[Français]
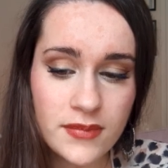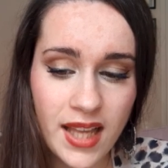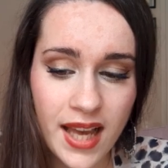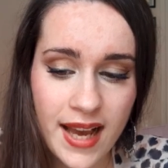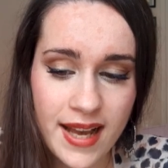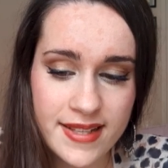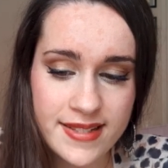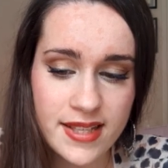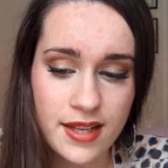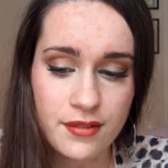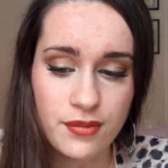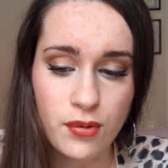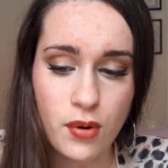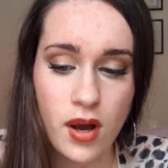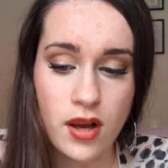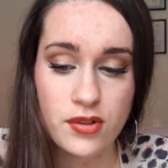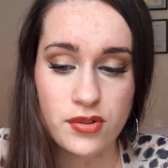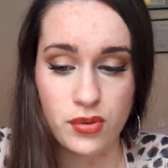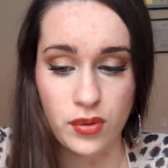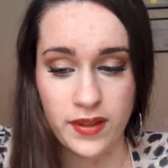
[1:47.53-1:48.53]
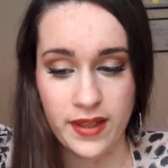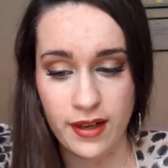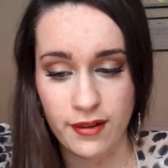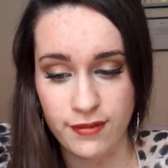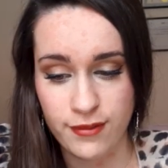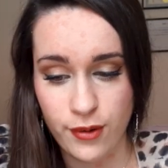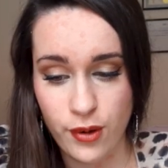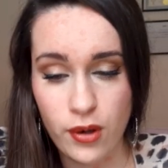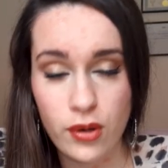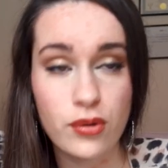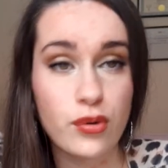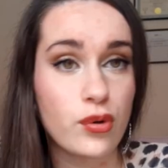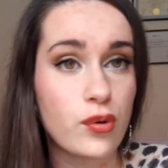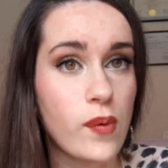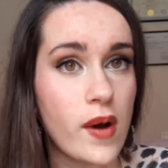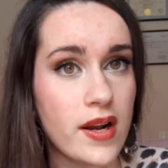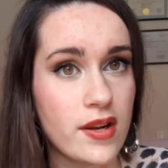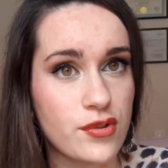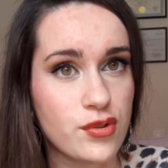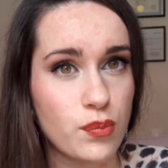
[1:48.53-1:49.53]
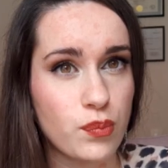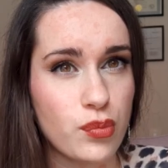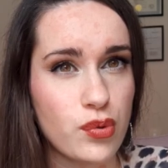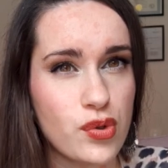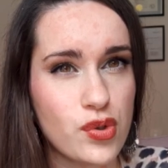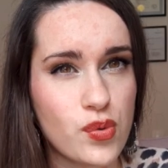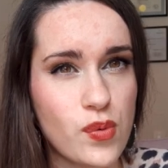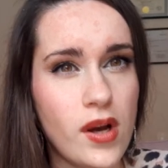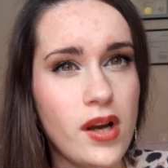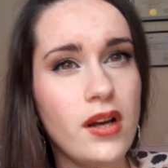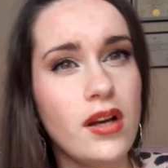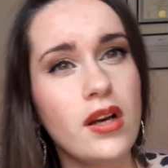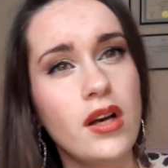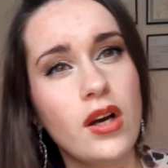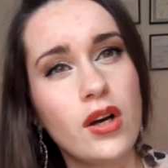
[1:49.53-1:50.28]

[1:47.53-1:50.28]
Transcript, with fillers: à savoir ce qu'elles veulent, de quoi elles ont besoin,